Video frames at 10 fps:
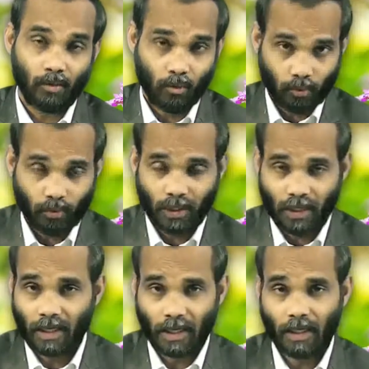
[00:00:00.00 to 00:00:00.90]

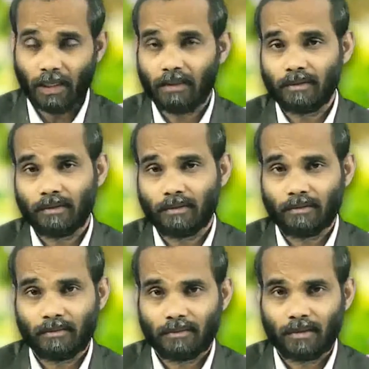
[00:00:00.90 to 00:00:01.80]
అనుకుంటున్నాడా
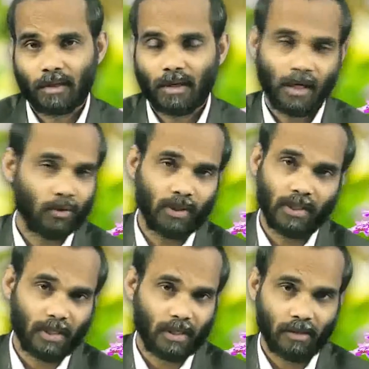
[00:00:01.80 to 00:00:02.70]
కాదు
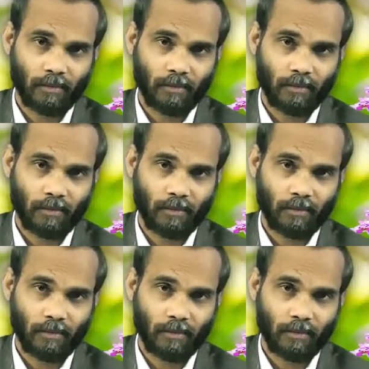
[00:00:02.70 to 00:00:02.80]
కదా